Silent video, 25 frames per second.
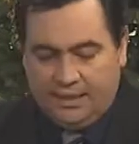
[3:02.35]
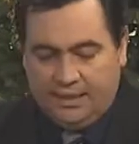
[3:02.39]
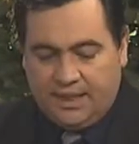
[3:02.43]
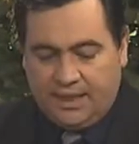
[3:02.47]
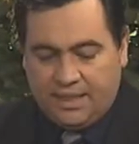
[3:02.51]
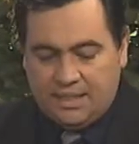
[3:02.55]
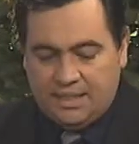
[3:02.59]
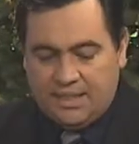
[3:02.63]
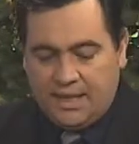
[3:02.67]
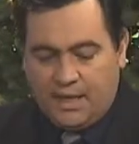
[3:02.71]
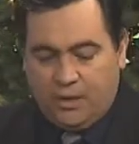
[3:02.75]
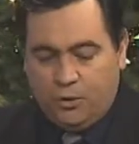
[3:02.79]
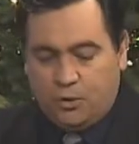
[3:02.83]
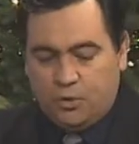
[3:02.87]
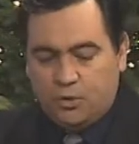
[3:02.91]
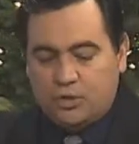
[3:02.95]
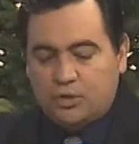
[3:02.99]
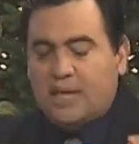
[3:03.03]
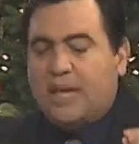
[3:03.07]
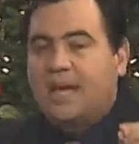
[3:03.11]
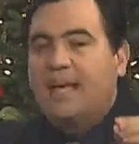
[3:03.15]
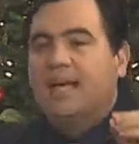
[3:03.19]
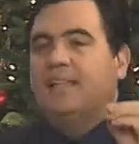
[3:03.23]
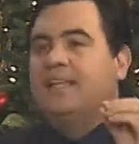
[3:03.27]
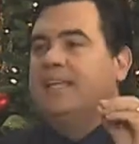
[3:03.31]
Tercero,
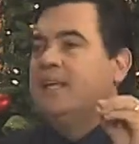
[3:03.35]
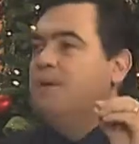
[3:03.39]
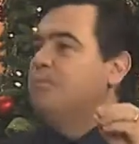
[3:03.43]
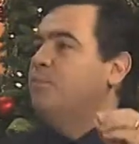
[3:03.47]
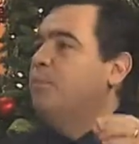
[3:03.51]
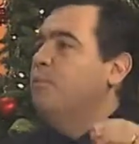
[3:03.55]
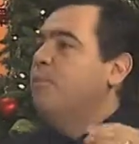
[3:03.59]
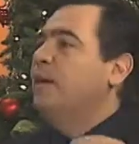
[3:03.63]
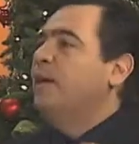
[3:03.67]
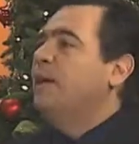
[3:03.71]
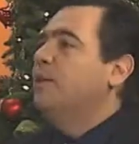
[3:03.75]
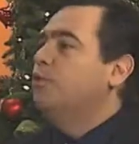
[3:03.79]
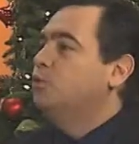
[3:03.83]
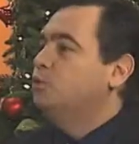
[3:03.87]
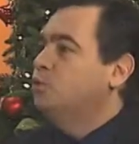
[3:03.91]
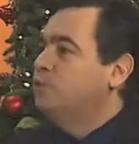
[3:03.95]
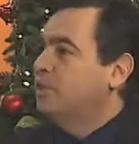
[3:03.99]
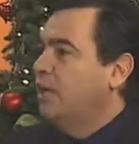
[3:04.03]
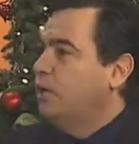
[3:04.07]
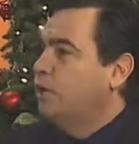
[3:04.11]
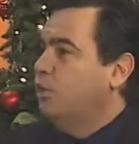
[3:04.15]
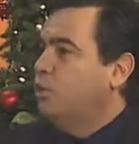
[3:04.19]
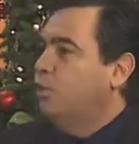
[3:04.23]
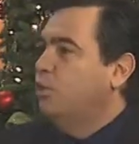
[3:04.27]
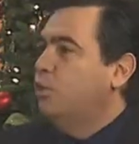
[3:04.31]
saca tiempo para tu
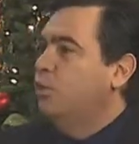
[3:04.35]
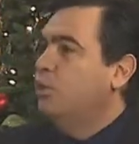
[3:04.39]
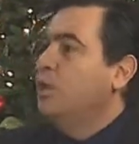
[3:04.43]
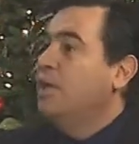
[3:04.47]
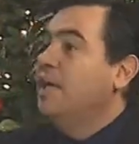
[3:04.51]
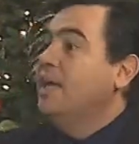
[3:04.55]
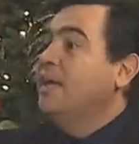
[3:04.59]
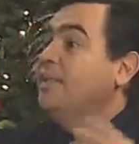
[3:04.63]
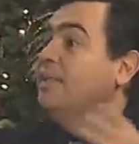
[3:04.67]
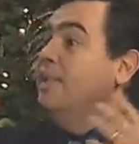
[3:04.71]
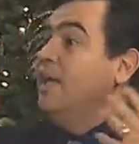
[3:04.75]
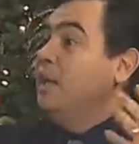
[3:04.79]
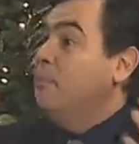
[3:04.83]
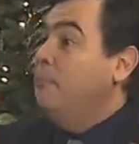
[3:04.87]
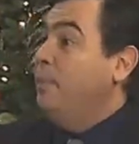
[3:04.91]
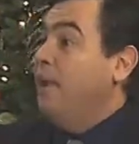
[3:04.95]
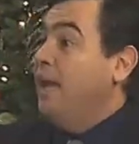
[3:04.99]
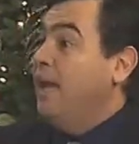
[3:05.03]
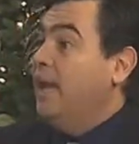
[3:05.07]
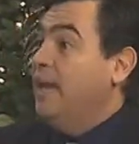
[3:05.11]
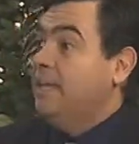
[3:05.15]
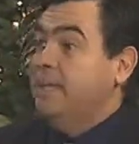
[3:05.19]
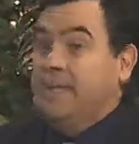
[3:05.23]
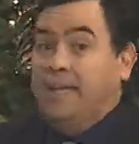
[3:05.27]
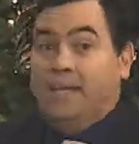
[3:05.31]
salud,
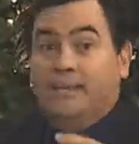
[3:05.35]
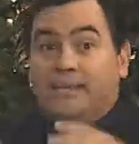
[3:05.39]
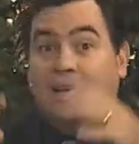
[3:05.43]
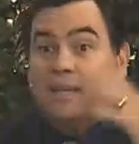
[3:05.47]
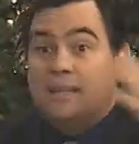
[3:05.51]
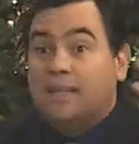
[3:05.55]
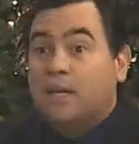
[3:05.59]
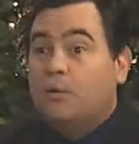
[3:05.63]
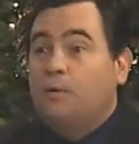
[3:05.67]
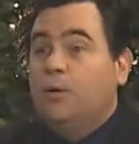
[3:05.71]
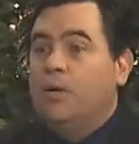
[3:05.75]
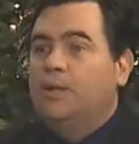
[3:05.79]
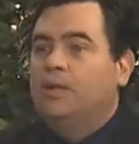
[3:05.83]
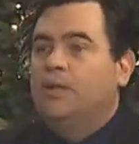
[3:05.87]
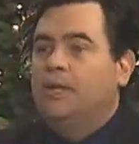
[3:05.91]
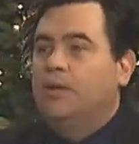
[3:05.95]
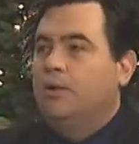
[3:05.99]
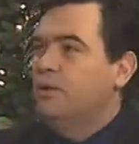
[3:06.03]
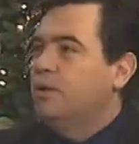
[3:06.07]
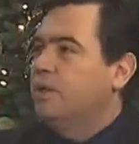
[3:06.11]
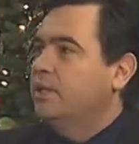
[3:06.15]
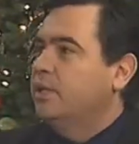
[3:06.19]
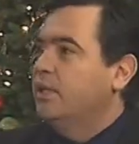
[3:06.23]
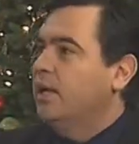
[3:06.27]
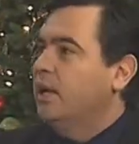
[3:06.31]
despéjate, date cuenta de
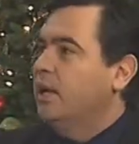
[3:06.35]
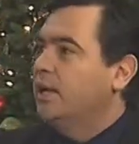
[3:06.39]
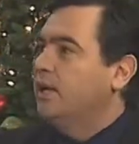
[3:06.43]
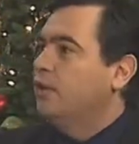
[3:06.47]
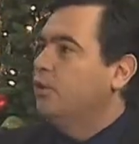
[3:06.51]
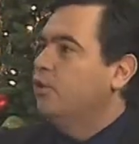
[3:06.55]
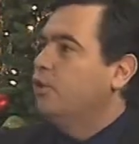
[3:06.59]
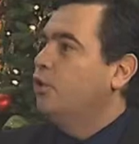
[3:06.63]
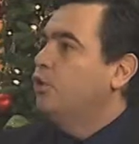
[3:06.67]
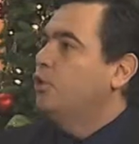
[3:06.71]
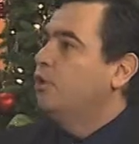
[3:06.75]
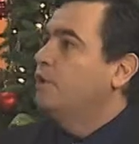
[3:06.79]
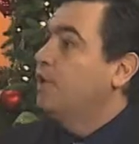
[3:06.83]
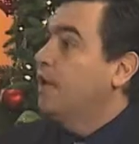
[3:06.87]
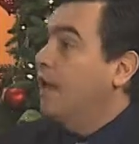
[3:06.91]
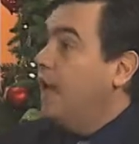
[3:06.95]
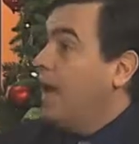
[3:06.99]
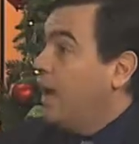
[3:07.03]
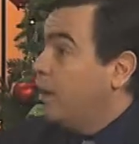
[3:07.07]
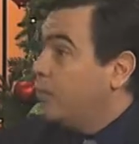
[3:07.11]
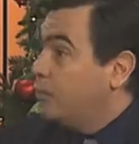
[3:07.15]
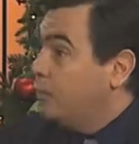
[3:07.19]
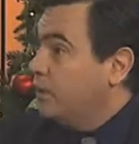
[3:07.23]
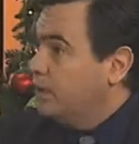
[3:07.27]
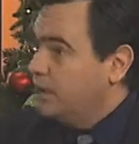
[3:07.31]
lo que tienes alrededor,
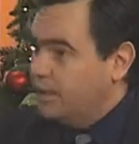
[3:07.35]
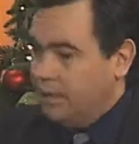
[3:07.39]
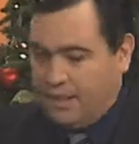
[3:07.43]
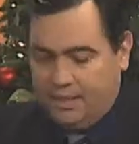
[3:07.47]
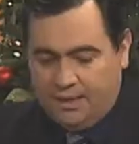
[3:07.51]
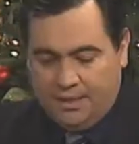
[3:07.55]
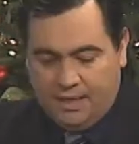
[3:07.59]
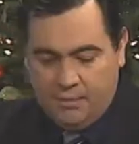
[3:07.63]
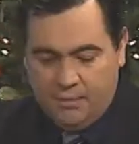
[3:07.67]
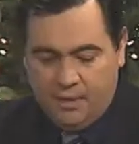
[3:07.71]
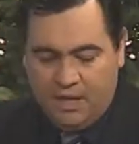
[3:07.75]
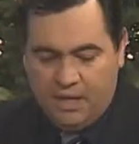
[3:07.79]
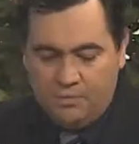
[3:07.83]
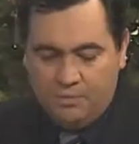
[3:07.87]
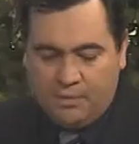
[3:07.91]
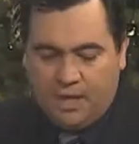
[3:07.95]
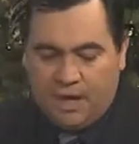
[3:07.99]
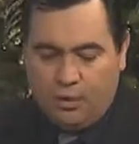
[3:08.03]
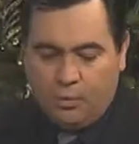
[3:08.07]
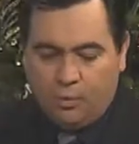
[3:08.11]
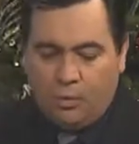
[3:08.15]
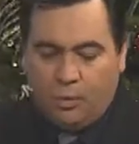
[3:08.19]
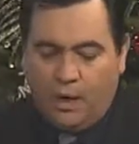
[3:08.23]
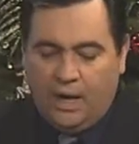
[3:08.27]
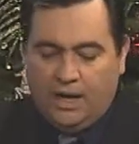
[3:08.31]
acuérdate de ti
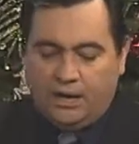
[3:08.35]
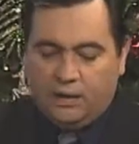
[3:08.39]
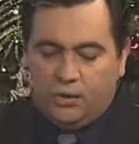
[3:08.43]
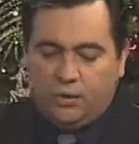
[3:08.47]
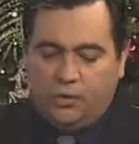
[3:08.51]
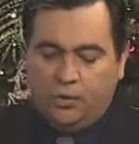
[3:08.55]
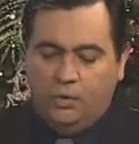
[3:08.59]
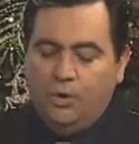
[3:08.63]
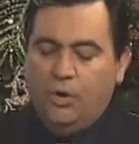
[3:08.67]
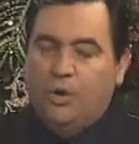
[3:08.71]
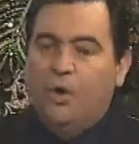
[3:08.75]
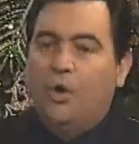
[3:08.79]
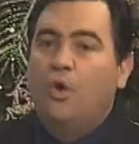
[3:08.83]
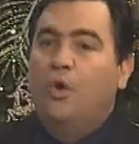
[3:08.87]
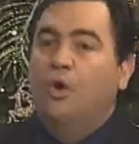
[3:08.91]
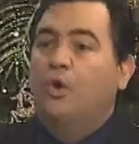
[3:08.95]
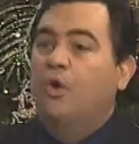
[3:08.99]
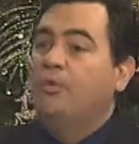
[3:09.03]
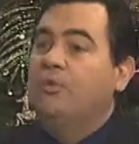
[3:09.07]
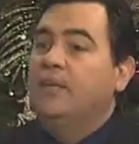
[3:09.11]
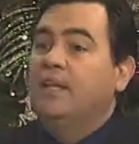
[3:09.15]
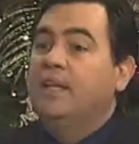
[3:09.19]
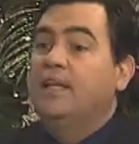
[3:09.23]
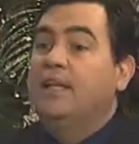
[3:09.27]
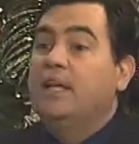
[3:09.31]
misma. Cuarto,
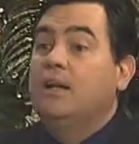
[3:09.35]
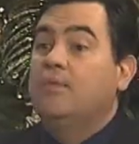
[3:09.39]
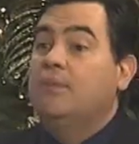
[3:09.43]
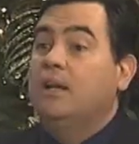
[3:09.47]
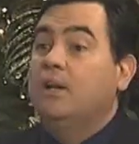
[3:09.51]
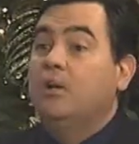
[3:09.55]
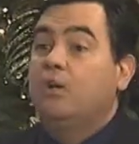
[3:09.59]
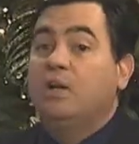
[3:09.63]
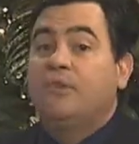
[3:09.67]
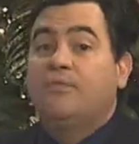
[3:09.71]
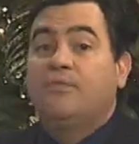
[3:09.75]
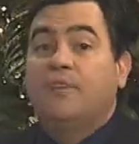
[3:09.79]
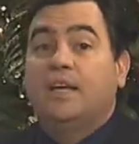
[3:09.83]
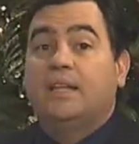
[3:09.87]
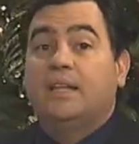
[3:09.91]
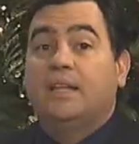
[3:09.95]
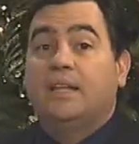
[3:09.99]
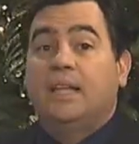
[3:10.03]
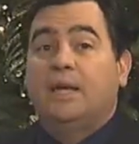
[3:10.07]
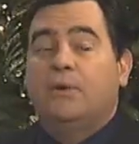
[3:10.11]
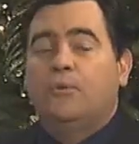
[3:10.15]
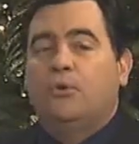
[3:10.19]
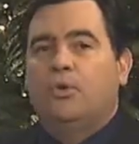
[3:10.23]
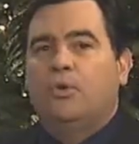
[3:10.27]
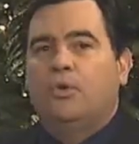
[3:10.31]
olvídate del valor
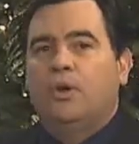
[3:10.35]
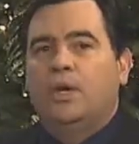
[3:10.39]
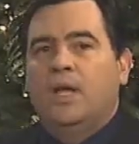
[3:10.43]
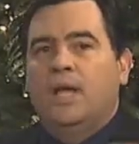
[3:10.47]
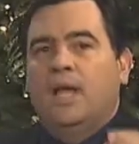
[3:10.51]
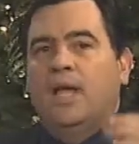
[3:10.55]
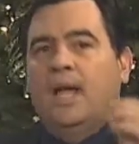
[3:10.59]
efectivo.